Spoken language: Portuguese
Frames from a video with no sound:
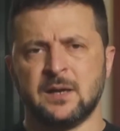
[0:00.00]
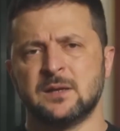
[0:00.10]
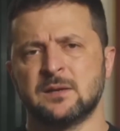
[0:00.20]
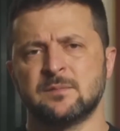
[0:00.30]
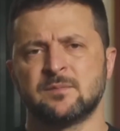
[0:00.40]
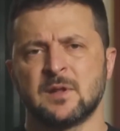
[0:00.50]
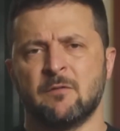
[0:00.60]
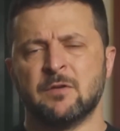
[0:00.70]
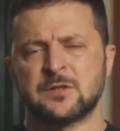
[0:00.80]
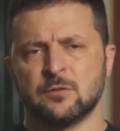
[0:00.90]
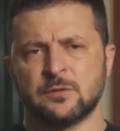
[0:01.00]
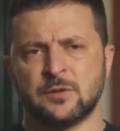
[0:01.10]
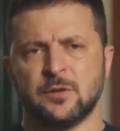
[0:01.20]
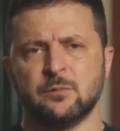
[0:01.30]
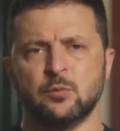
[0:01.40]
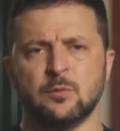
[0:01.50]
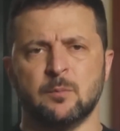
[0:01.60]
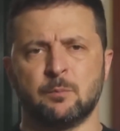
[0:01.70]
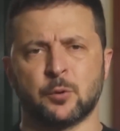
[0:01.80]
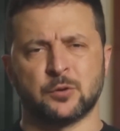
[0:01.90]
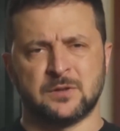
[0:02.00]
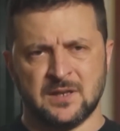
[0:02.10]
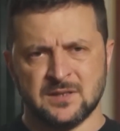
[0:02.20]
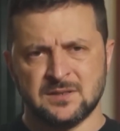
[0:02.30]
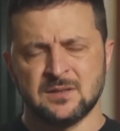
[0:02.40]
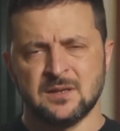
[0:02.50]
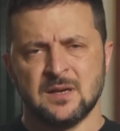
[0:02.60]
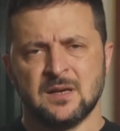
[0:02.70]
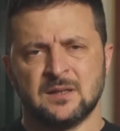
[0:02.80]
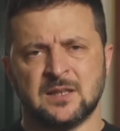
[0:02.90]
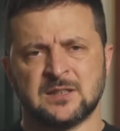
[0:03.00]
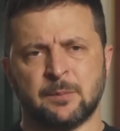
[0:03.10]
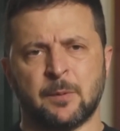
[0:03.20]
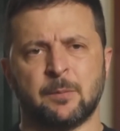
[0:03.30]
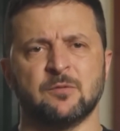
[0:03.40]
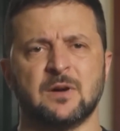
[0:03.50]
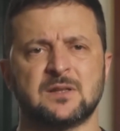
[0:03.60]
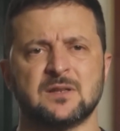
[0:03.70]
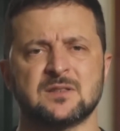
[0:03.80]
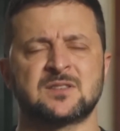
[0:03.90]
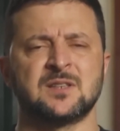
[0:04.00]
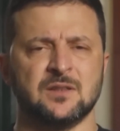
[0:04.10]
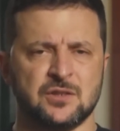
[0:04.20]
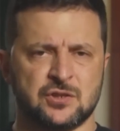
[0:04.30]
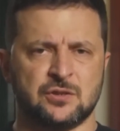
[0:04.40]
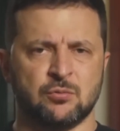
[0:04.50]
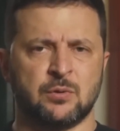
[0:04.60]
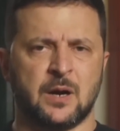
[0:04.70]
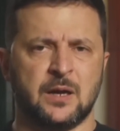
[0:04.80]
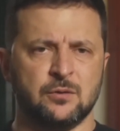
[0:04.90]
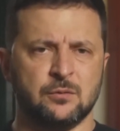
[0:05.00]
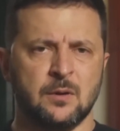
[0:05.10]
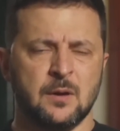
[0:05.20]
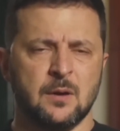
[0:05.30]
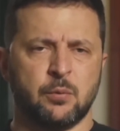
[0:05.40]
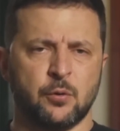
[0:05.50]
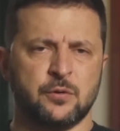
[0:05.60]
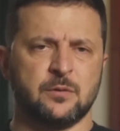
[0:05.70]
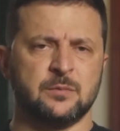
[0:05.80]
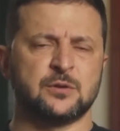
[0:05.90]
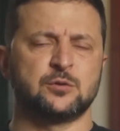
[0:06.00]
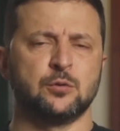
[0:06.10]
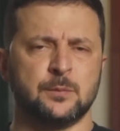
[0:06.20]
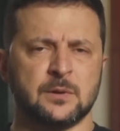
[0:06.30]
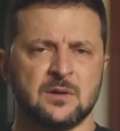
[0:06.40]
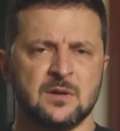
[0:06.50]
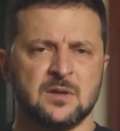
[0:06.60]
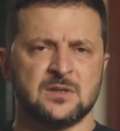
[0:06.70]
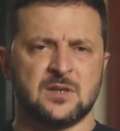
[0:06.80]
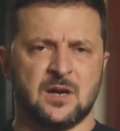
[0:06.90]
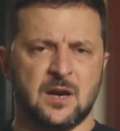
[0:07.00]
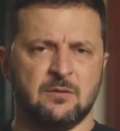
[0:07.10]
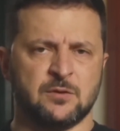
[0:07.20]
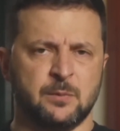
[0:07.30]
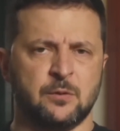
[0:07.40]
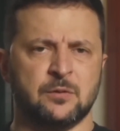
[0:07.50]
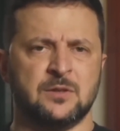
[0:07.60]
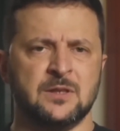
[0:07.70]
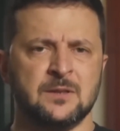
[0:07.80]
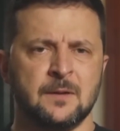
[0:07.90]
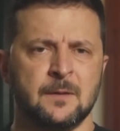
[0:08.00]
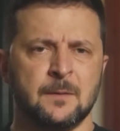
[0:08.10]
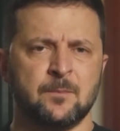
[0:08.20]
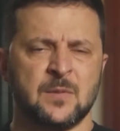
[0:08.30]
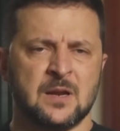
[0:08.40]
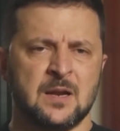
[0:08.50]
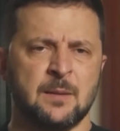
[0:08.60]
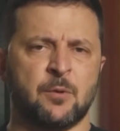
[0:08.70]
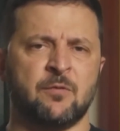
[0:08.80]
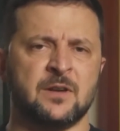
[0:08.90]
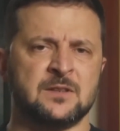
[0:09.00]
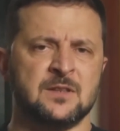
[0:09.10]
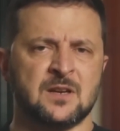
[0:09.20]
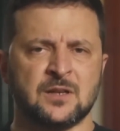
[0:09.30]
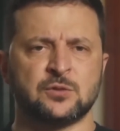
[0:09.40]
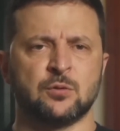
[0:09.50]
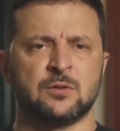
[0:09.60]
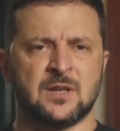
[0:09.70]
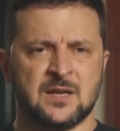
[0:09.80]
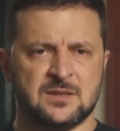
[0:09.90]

O presidente ucraniano Volodymyr Zelensky anunciou a expulsão do embaixador georgiano em protesto contra o estado de saúde do ex-presidente da Geórgia, Mikhail